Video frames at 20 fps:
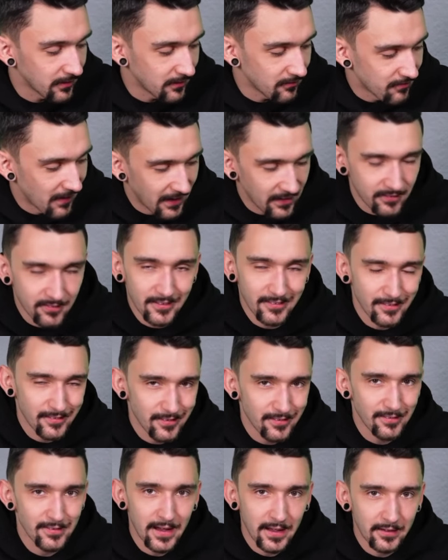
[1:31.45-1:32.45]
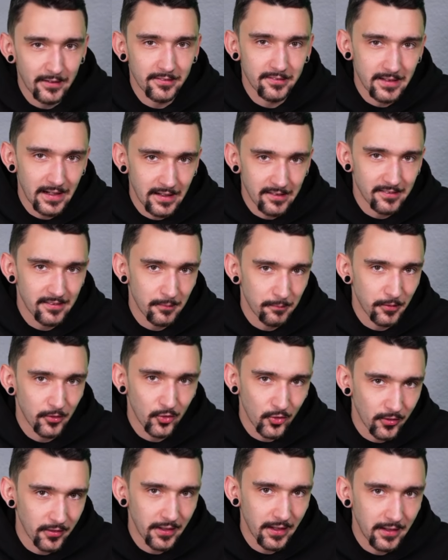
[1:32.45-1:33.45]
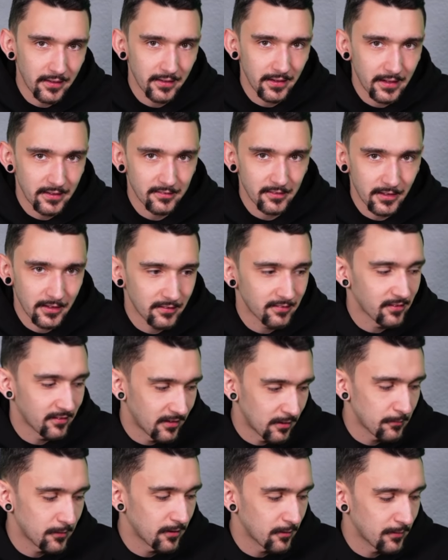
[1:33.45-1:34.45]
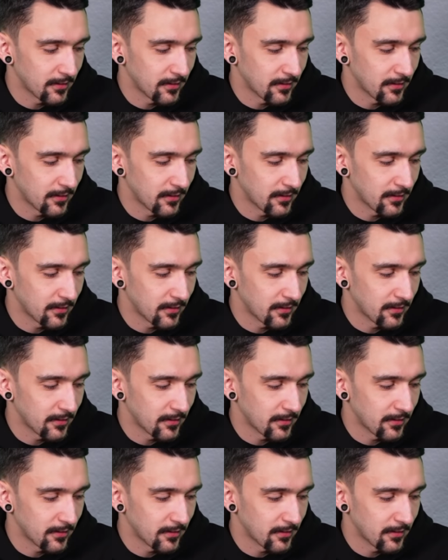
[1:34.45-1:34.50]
Ich weiß, das ist ein anderes Glas. Ich habe das originale Glas leider zerdeppert,